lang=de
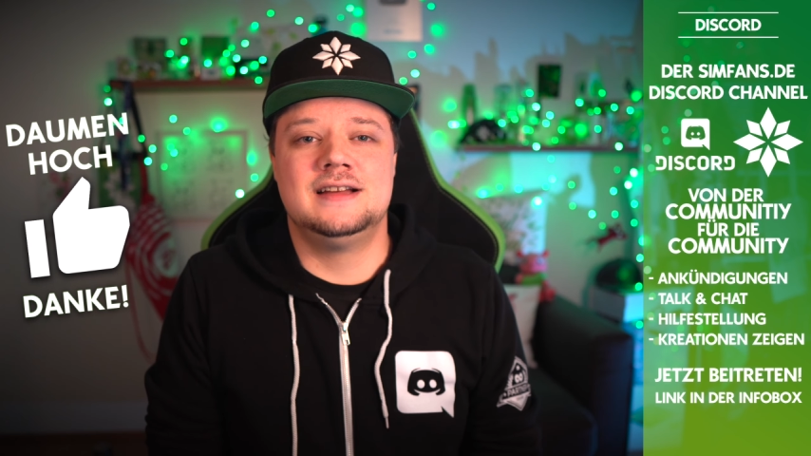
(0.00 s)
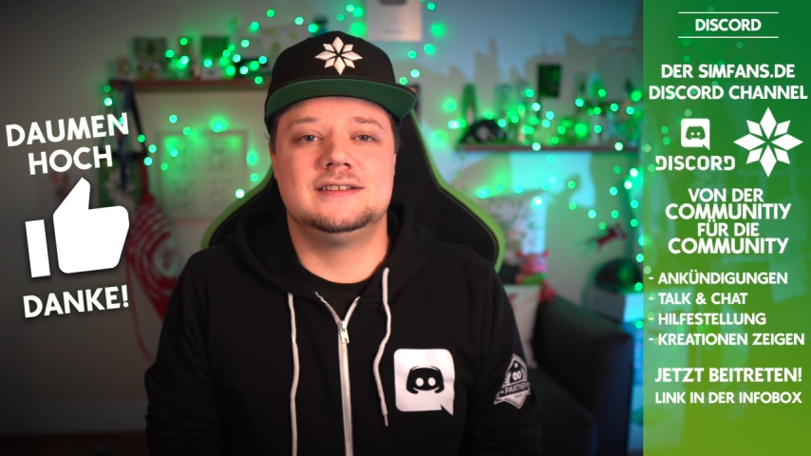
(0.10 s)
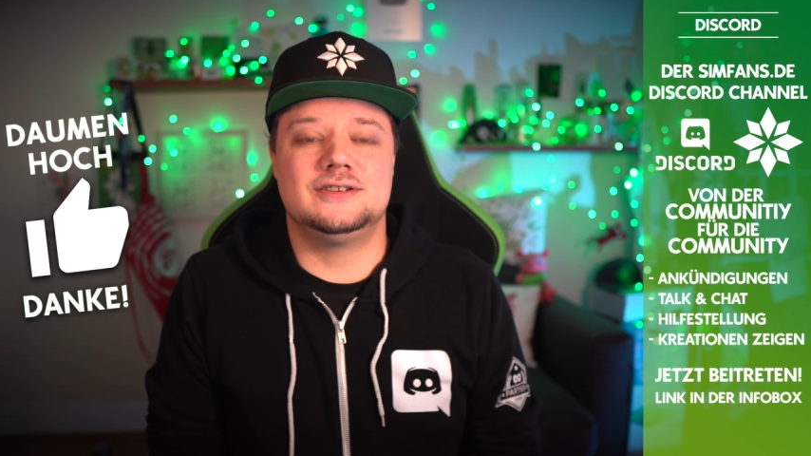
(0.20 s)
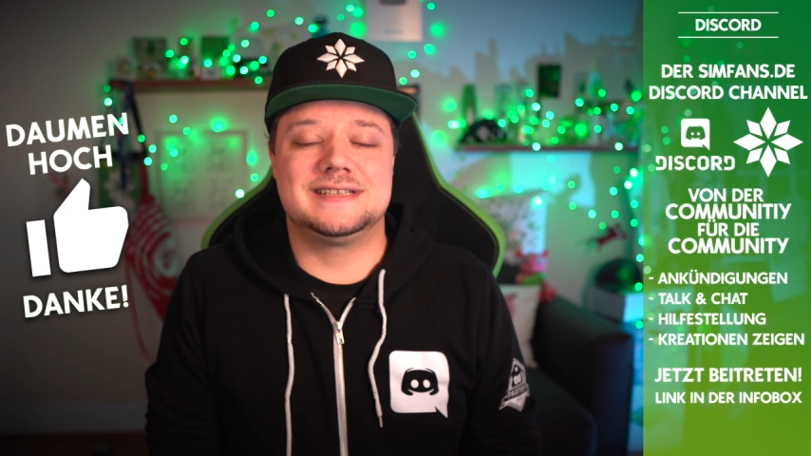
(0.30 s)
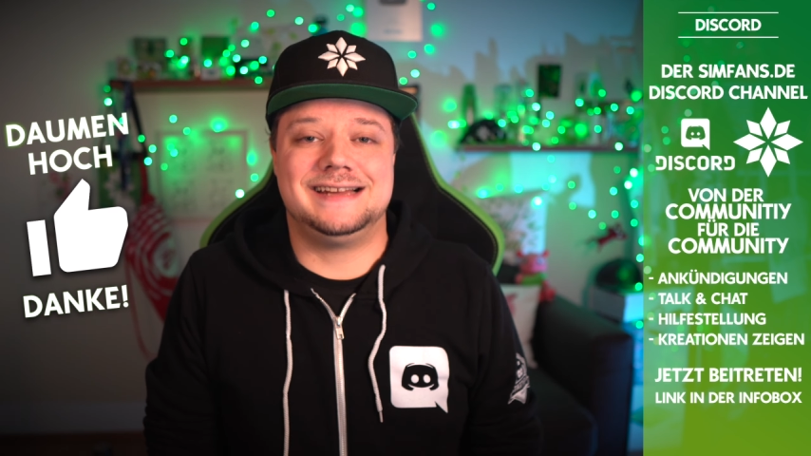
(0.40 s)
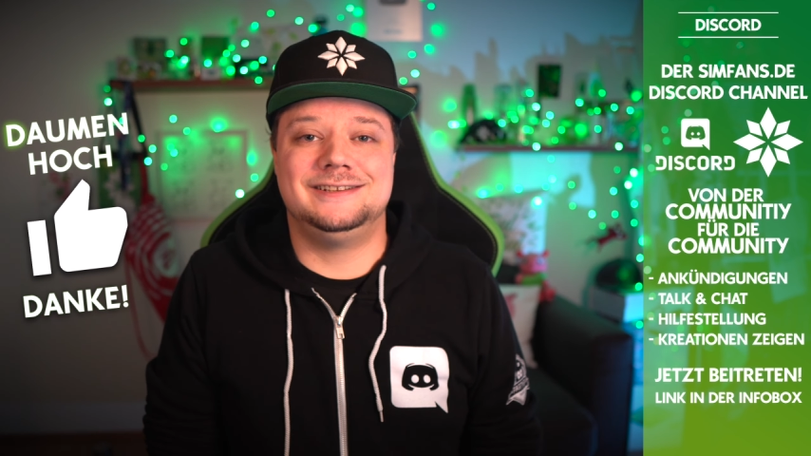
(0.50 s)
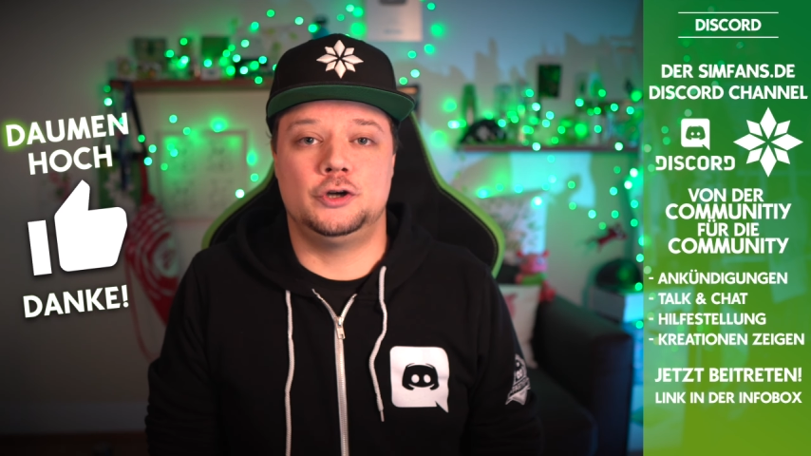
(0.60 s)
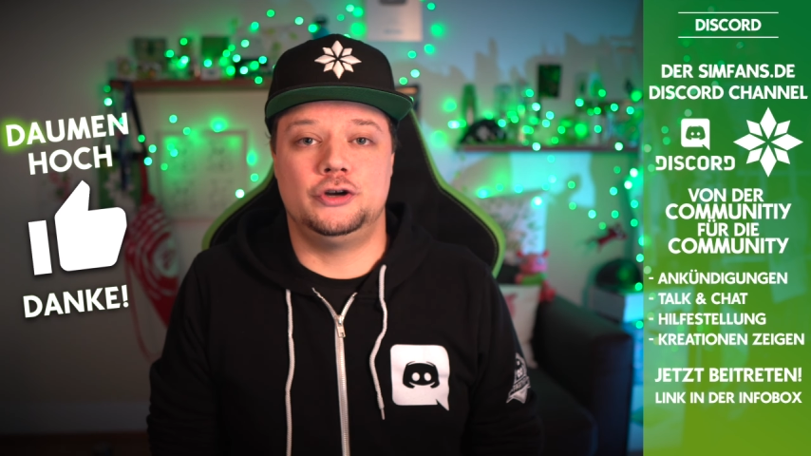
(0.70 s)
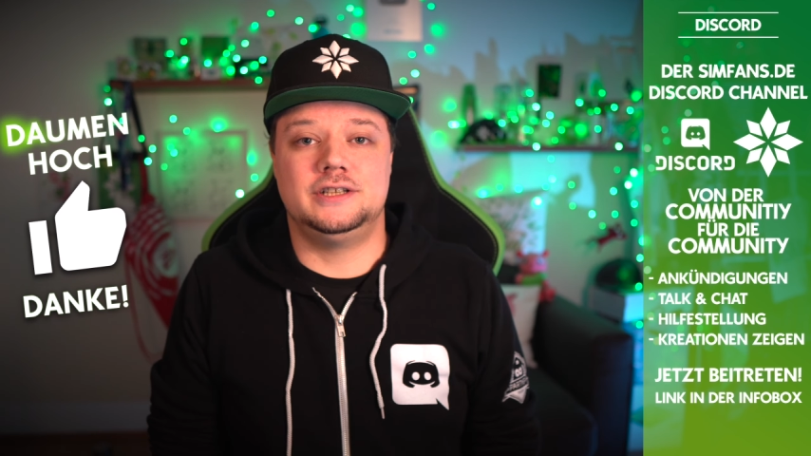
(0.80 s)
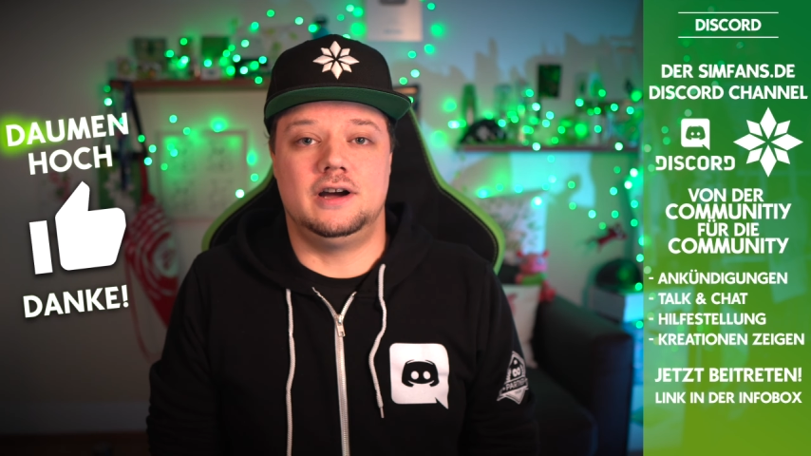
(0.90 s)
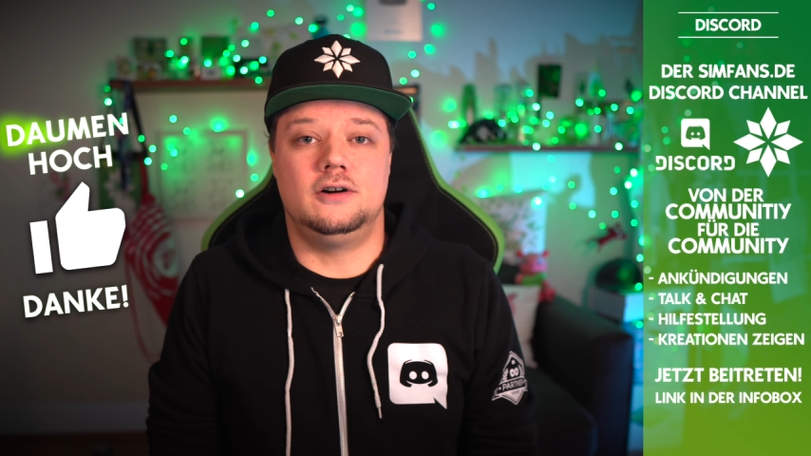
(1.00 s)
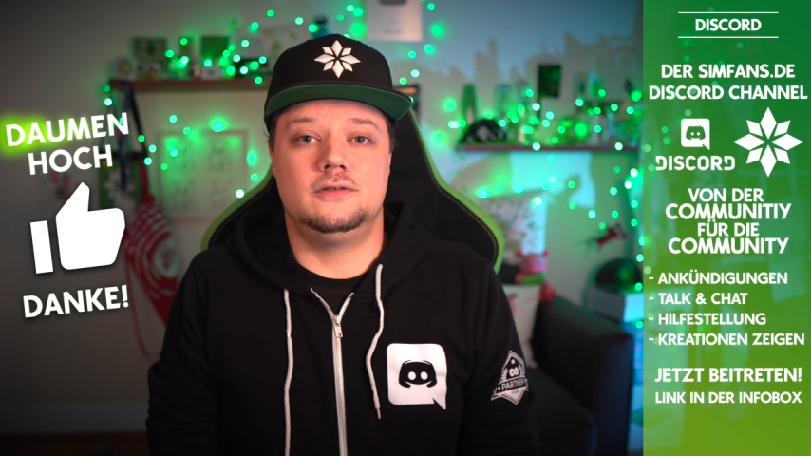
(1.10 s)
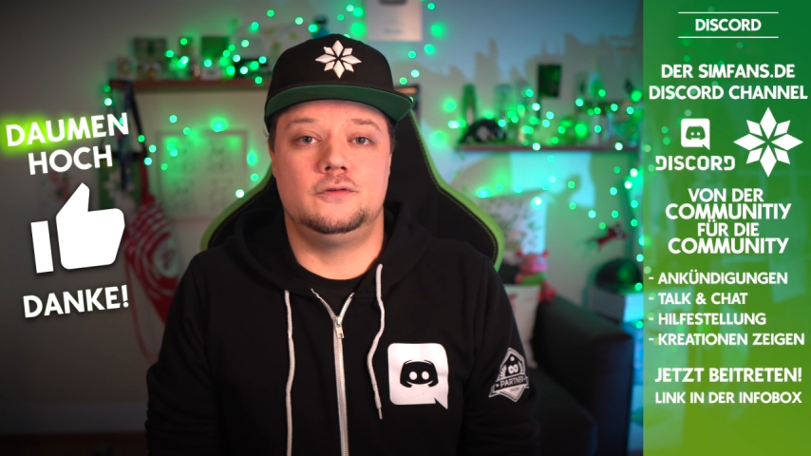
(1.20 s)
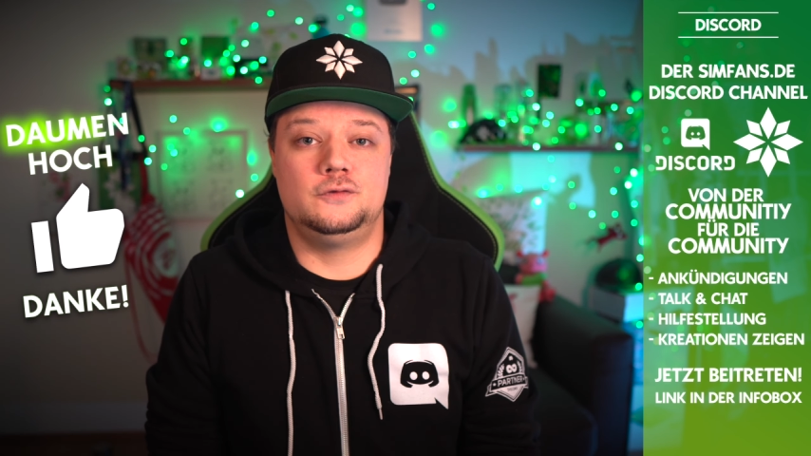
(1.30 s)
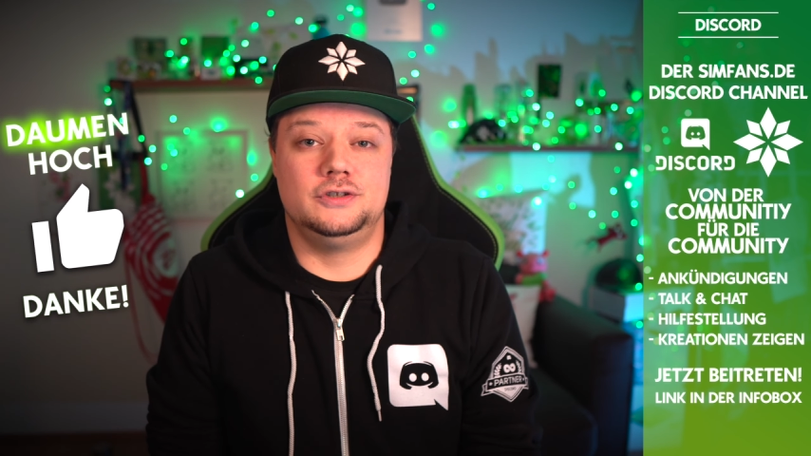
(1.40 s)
Sonst kann ich euch auch auf